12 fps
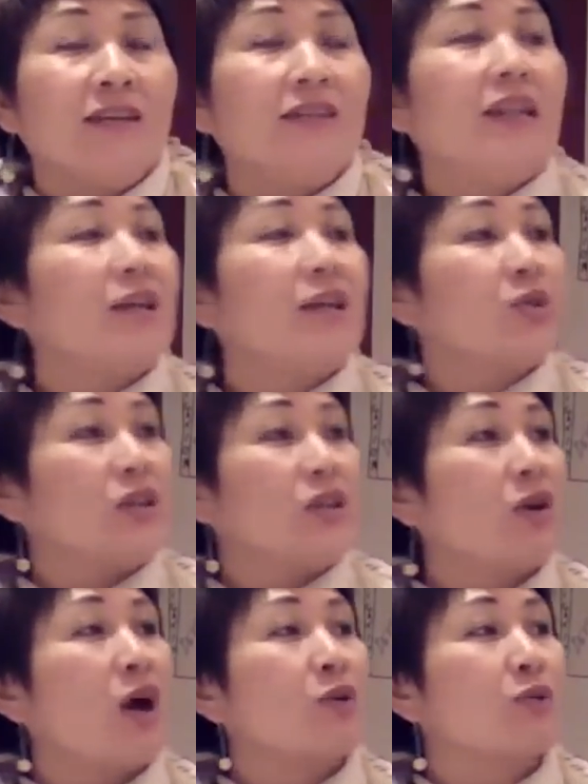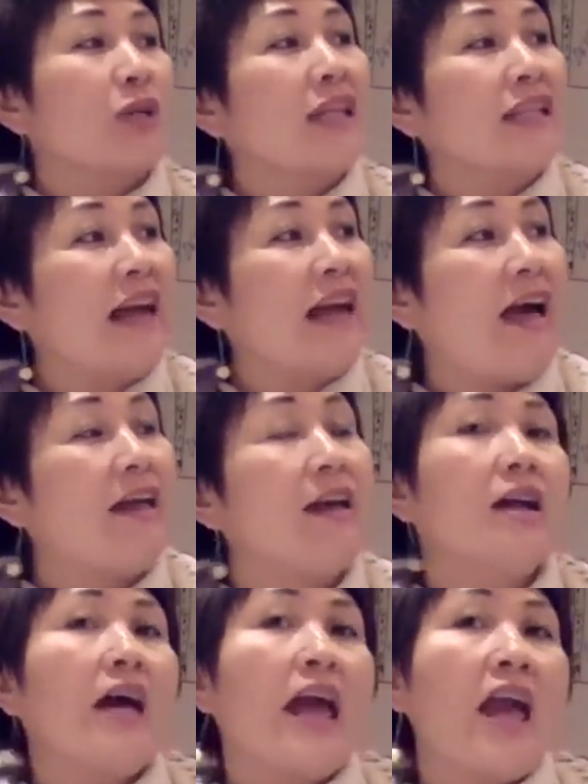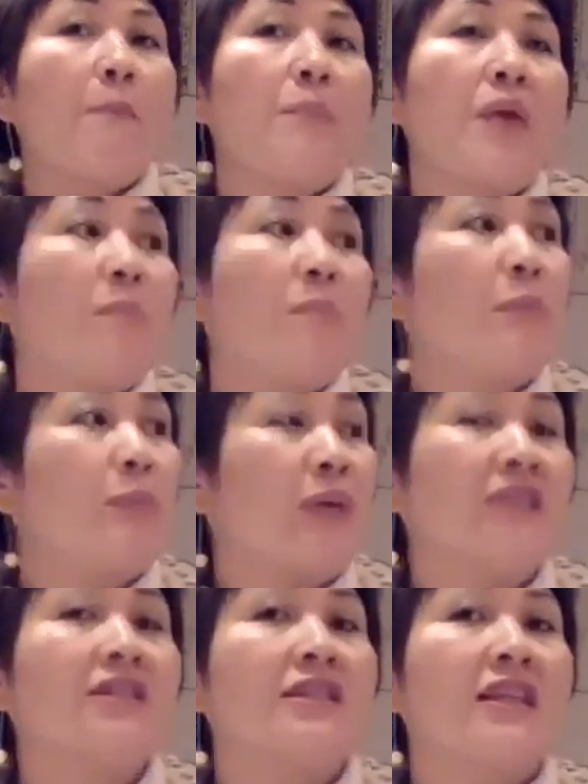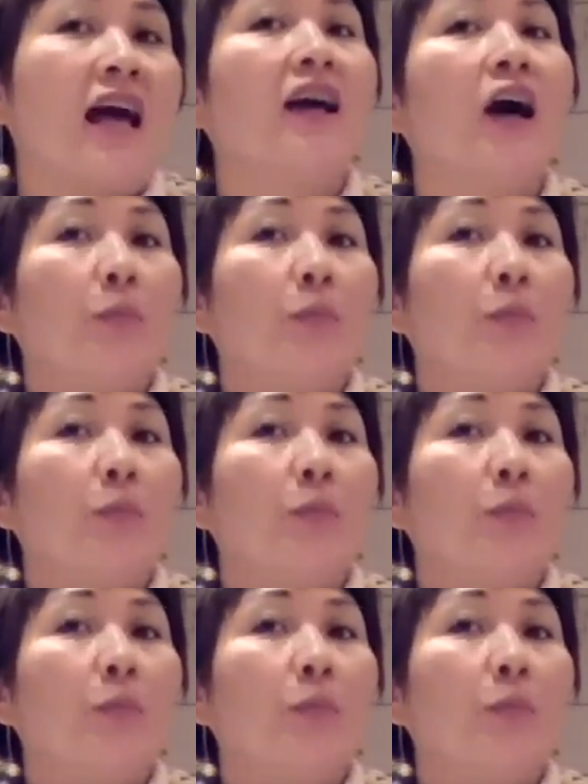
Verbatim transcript: 那你就告诉他：，你看，A M P M 瓶子上